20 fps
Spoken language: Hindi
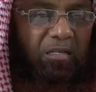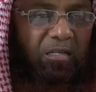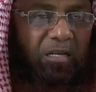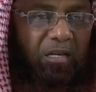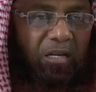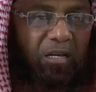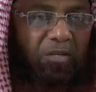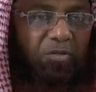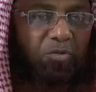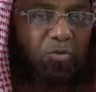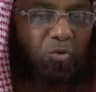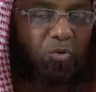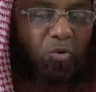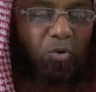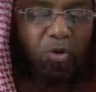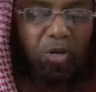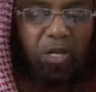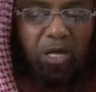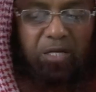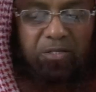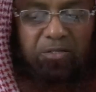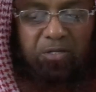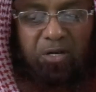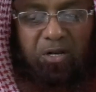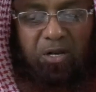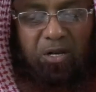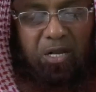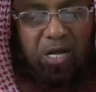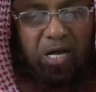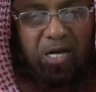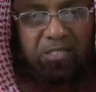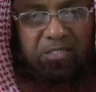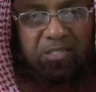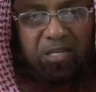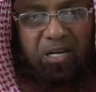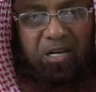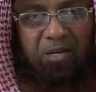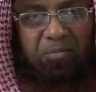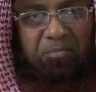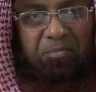कि रसूलुल्लाह सल्लल्लाहु अलैहि
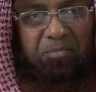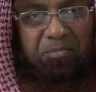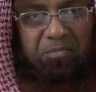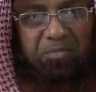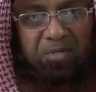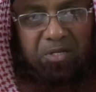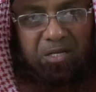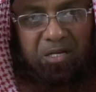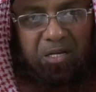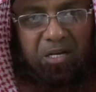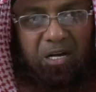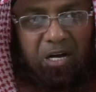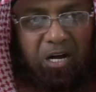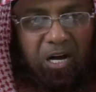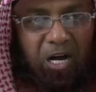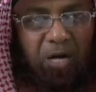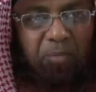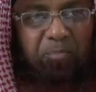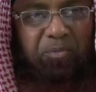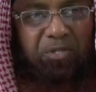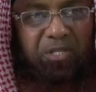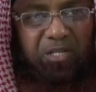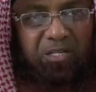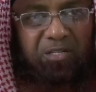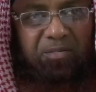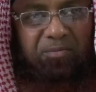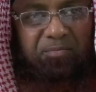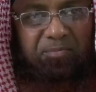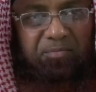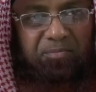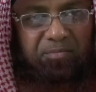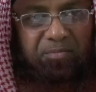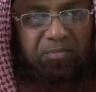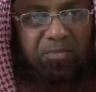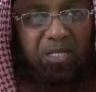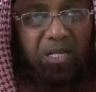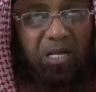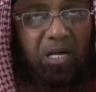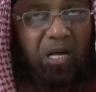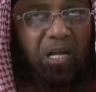वसल्लम अब्द
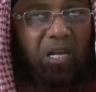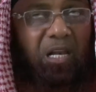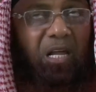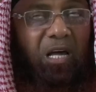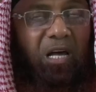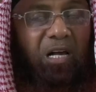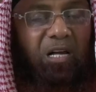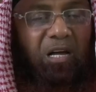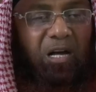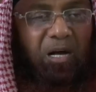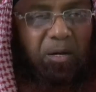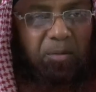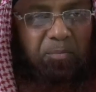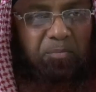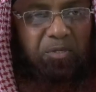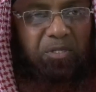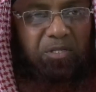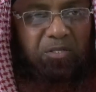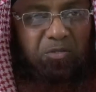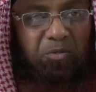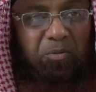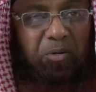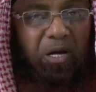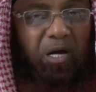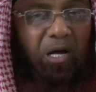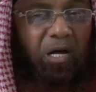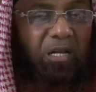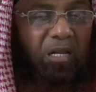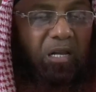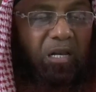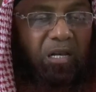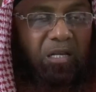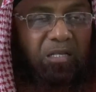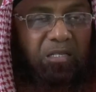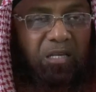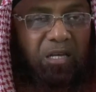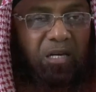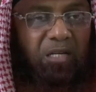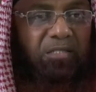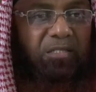अल्लाह का अब्द सुहान
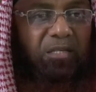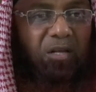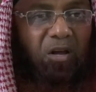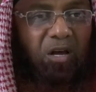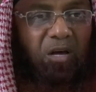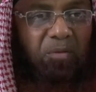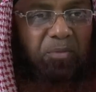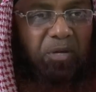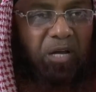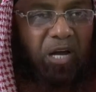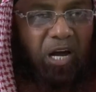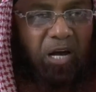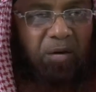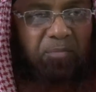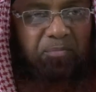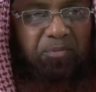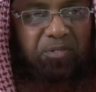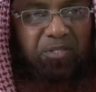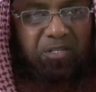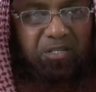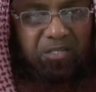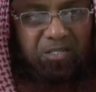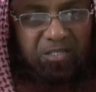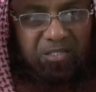अल्लाजी असरा अब्द